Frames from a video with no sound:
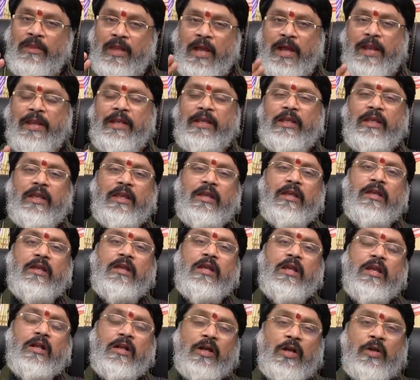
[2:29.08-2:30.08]
దానికి
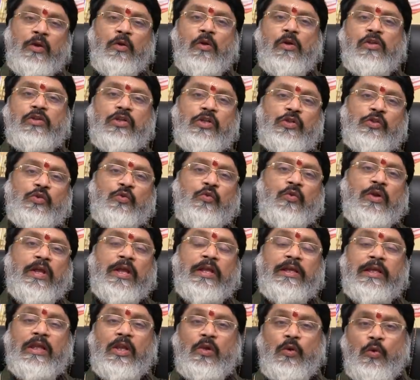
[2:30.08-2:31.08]
కంట్రోల్
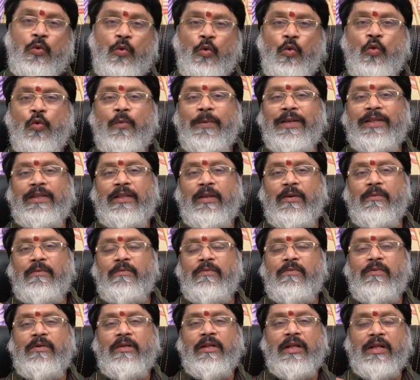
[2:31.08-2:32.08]
చేసుకోవడానికి గురు
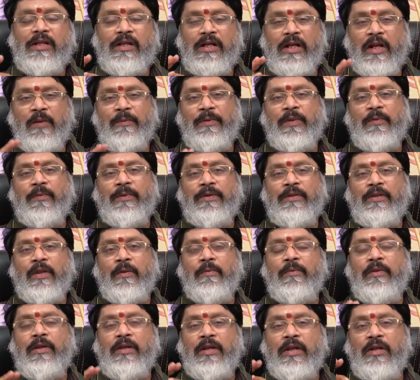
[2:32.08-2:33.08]
మంత్రము గణపతి
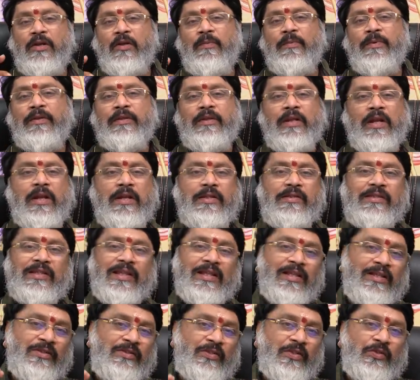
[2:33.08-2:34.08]
మంత్రం ఈ రెండు మంత్రాన్ని
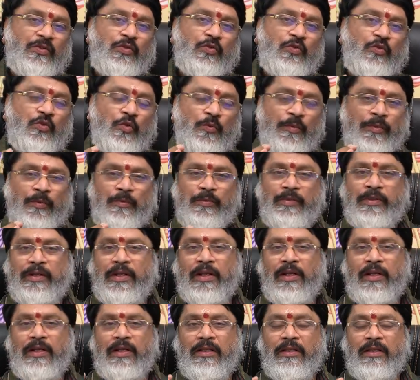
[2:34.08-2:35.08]
సాధన చేసుకుంటూ మనం ముందుకు
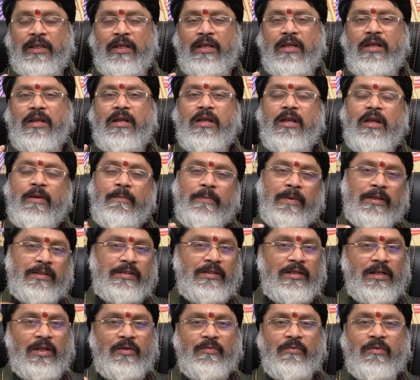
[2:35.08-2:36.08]
వెళ్ళగలిగితే
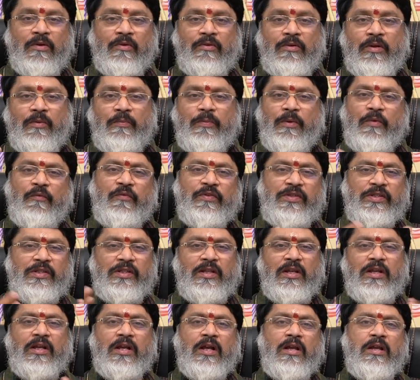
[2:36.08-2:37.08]
పర్సనల్ లైఫ్ బాగుంటుంది
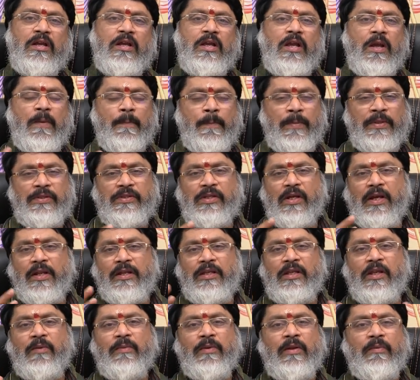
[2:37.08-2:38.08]
ప్రొఫెషనల్గా మంచి
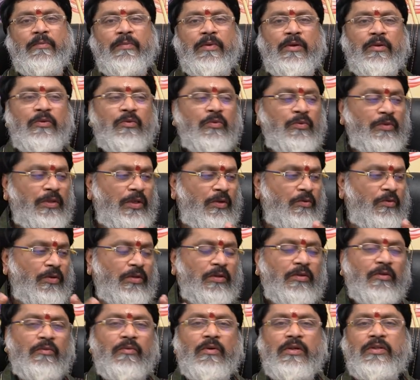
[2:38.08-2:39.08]
ఆర్థిక బలం పెరుగుతుంది
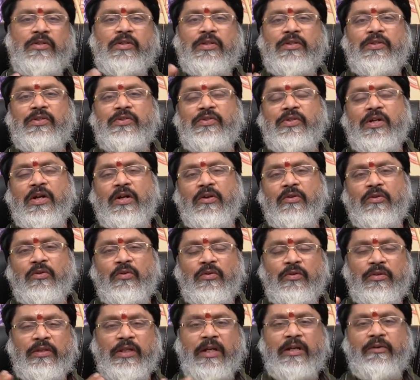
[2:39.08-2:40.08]
కొత్త వెంచర్స్ స్టార్ట్
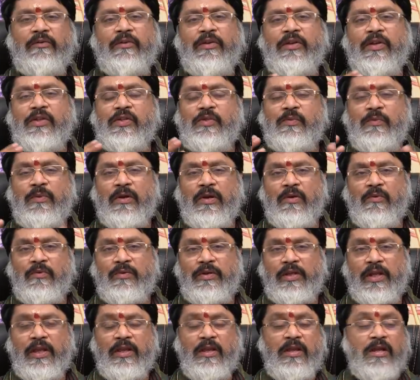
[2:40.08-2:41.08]
అవుతాయి కొత్త యాక్టివిటీస్
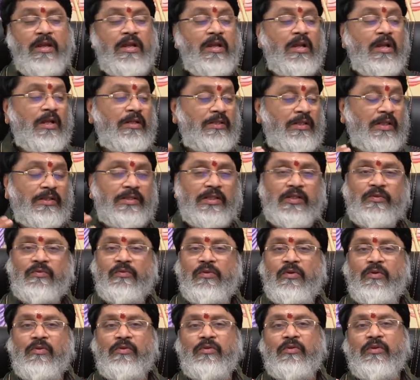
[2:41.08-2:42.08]
బాగుంటాయి
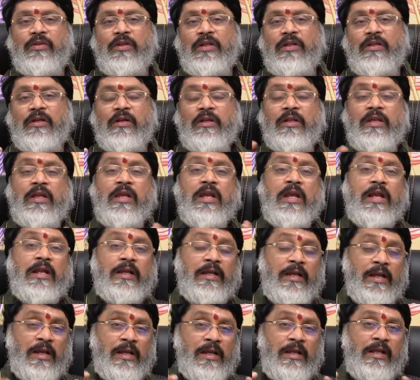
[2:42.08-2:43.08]
సక్సెస్ఫుల్ అవుతుంది కానీ
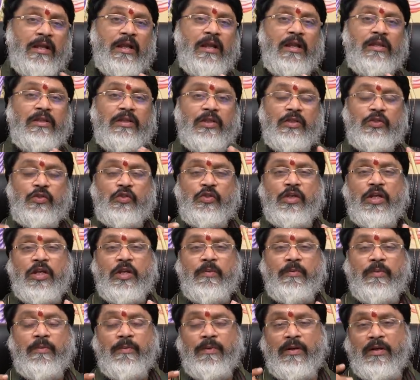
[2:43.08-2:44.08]
నిర్ణయాలు
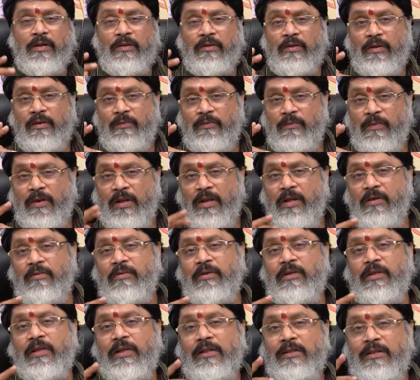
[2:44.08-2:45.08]
తీసుకునేటప్పుడు మాత్రం
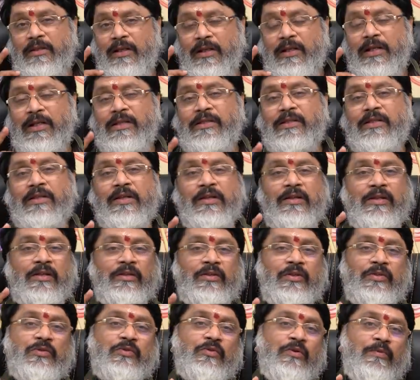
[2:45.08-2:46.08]
భార్యాభర్త ఇద్దరు కలిసి
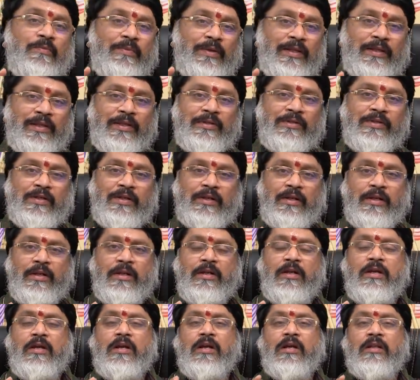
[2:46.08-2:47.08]
నిర్ణయం తీసుకోవడం ప్రయత్నించండి
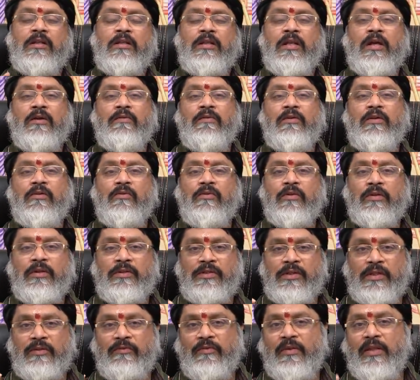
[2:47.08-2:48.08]
దానివల్ల కొంత
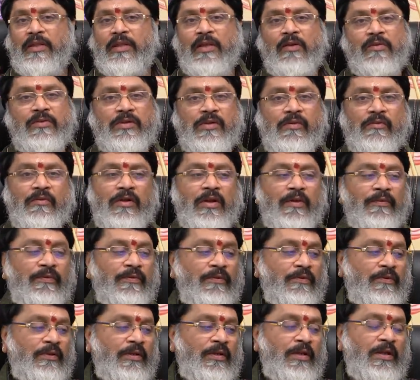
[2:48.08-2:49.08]
సత్ఫలితాలు వచ్చే
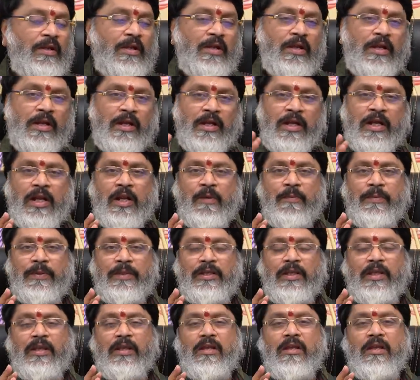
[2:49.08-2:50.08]
అవకాశం ఉంటుంది
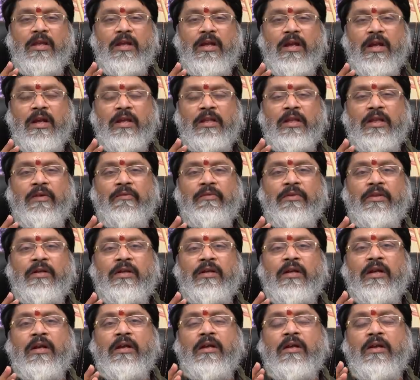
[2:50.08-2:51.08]
గణపతి
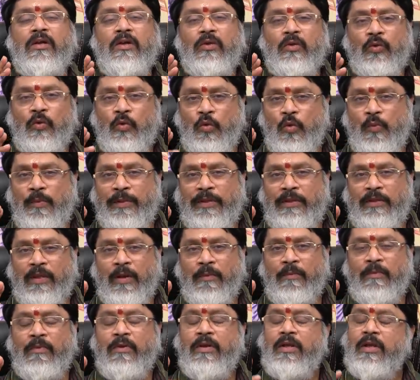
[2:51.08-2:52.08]
అదేవిధంగా గురు
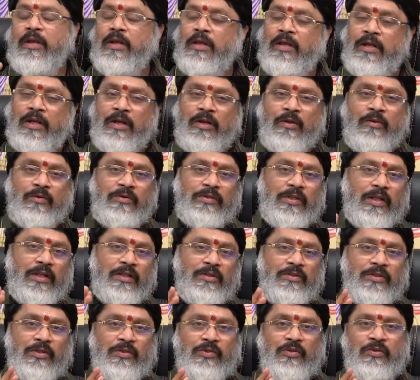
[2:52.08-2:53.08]
మంత్రం ఈ రెండు
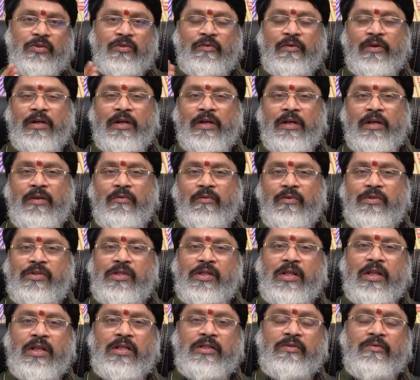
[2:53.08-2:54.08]
సాధన చేసుకుంటూ వెళ్ళండి
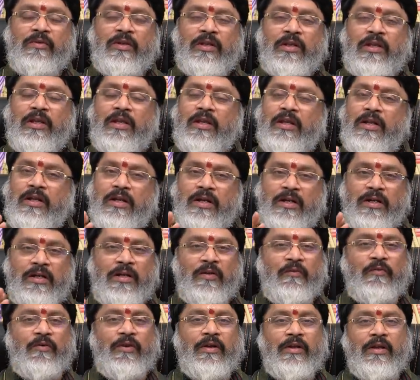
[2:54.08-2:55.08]
వృషి రాశి వారికి
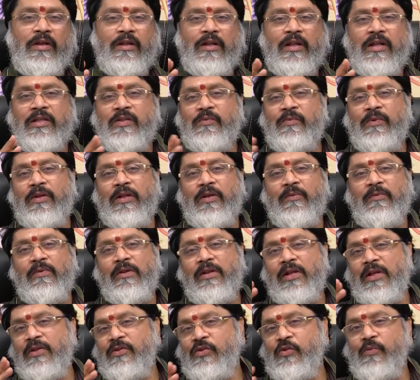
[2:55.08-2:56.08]
డెఫినెట్గా రాజమార్గంలో
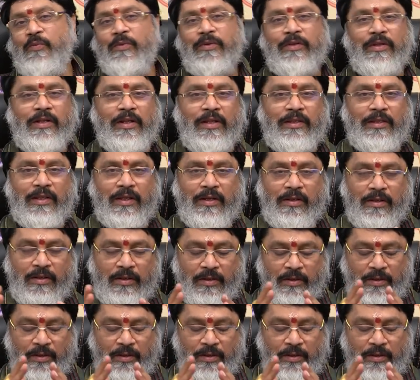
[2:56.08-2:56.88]
రాజ్యం పొందగలుగుతారు